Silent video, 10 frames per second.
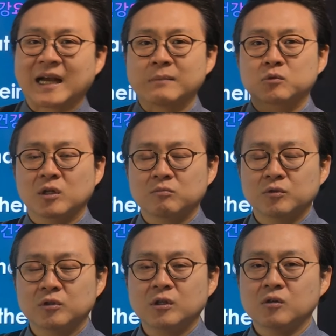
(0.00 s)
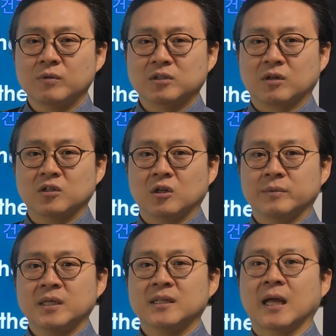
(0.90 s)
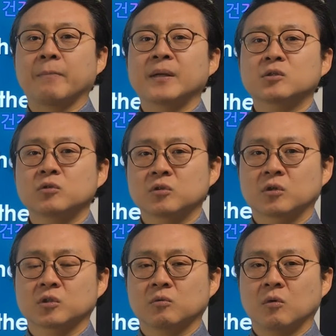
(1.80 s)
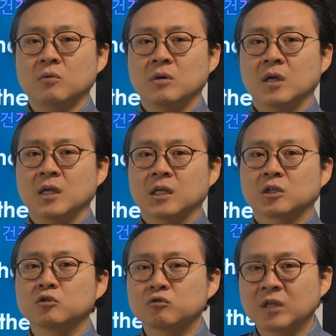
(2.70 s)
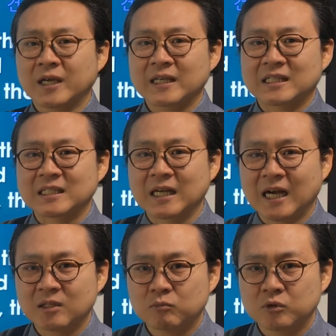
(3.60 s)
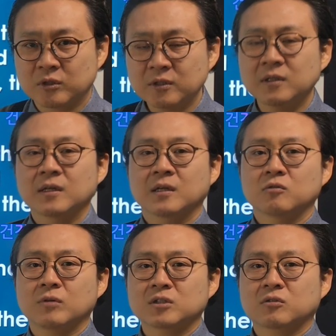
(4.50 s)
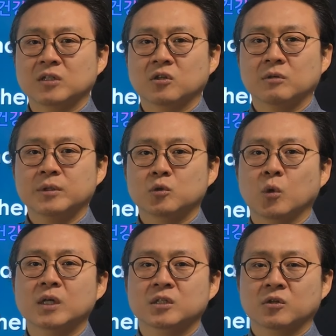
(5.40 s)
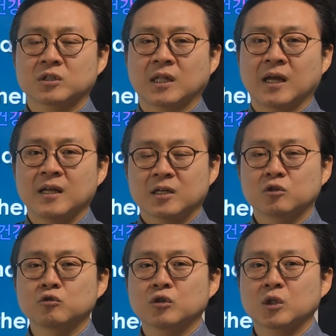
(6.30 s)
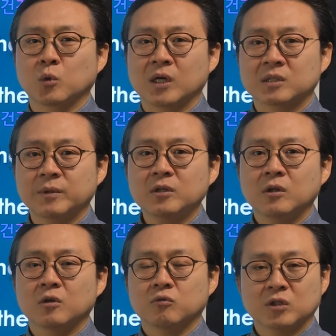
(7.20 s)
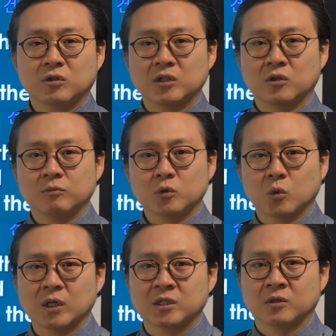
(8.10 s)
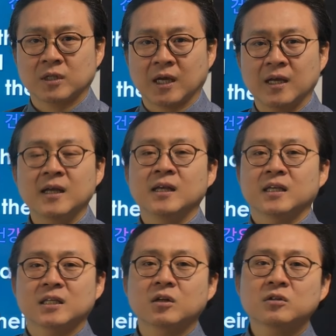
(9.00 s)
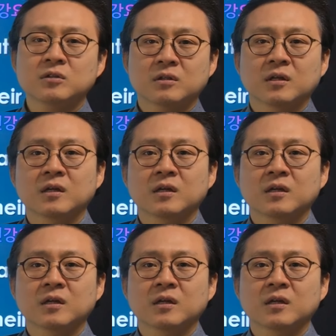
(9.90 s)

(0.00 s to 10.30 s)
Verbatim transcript: 감소하는 분들은 류마스 관절염이 나빠지고 있는 것이고 근육량이 증가하는 분들은 류마스 관절염이 좋아지는 것이다. 근육이 좋아지면 류마스 관절염도 좋아지는 거다. 이런